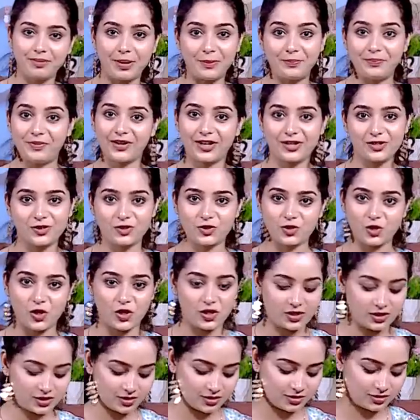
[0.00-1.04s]
பெப்பர் அண்ட்
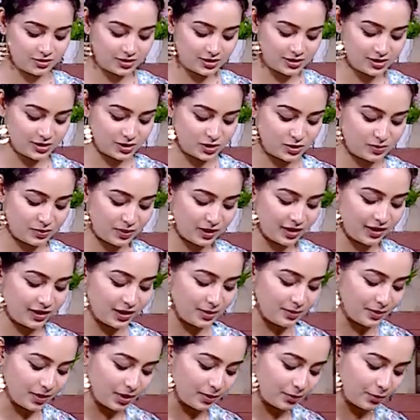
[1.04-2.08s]
சால்ட் ஜஸ்ட்
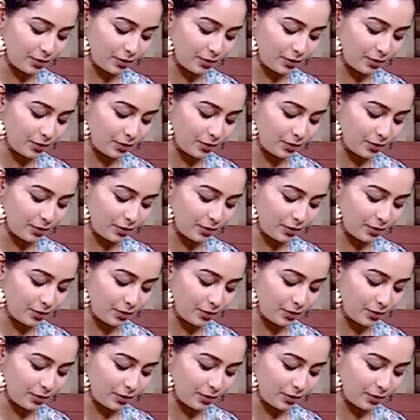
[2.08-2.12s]
ஸ்ப்ரிங்கிள் பண்ண